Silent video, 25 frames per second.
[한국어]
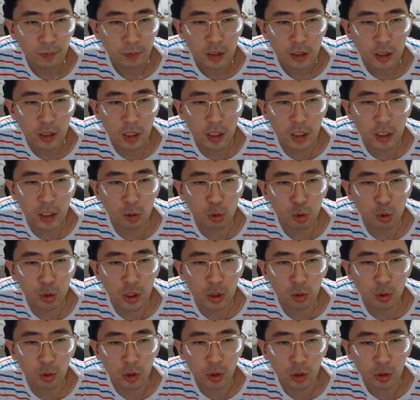여기는
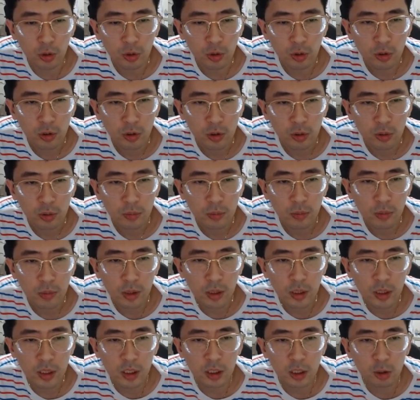죽이고요. 뭐
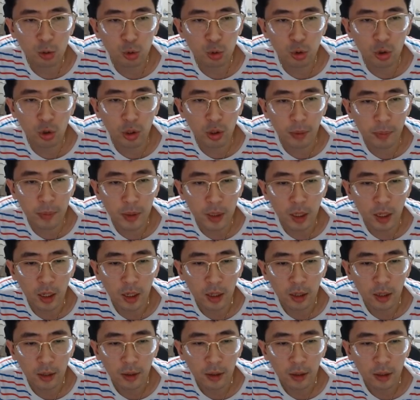이런 거는 죽여도
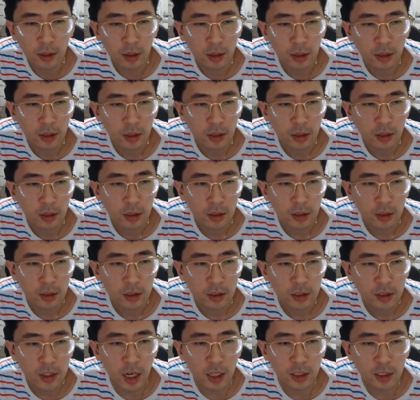됩니다.
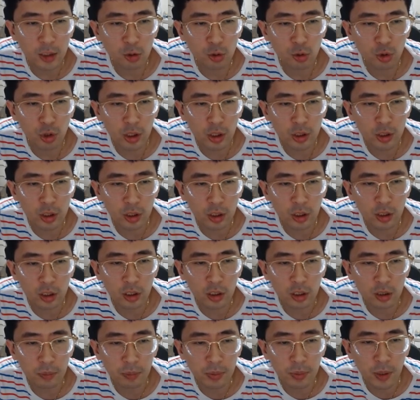차가
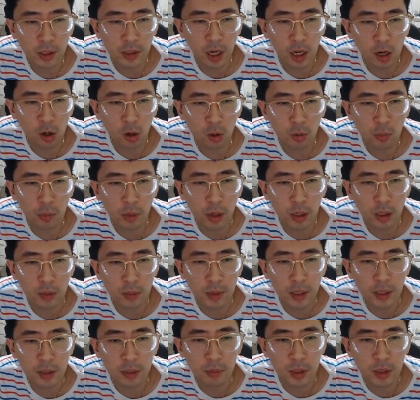진출해서 병 달라고
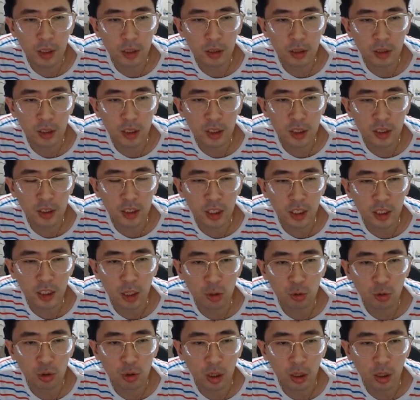먹으면은 뭐 이런 자리
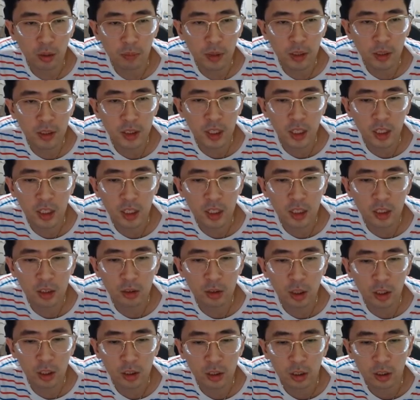나중에 면 자리 이런
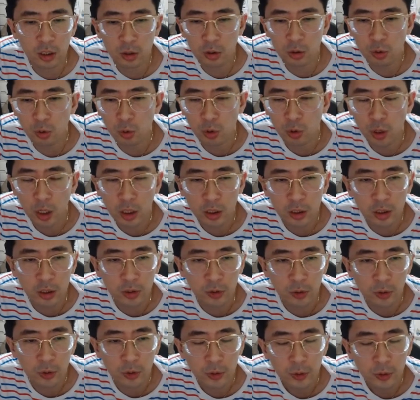자리 들어서도
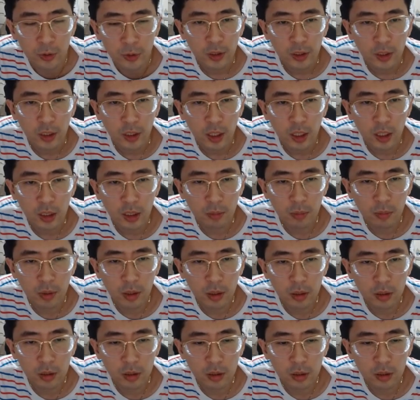되거든요.
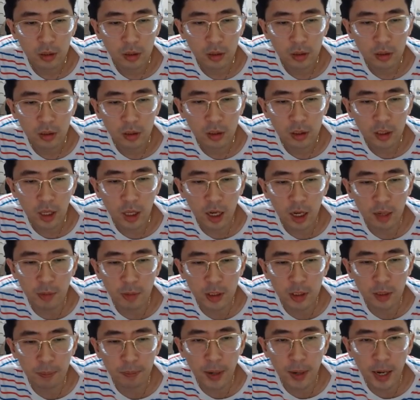아니면은 차가
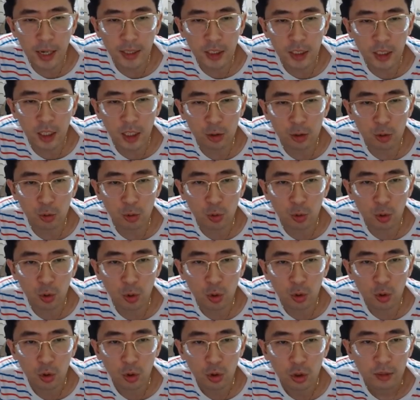먼저
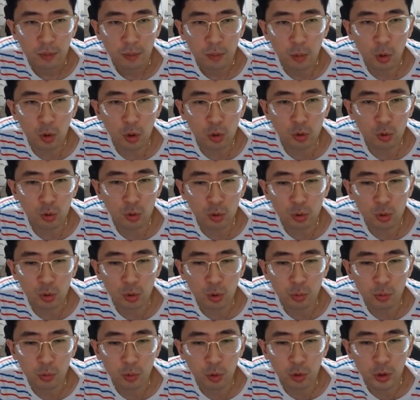빠져가지고 묶어두는
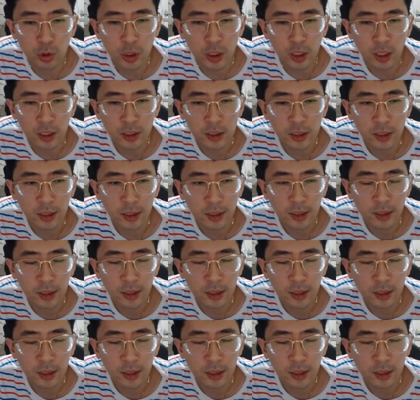좀 존재를 하는데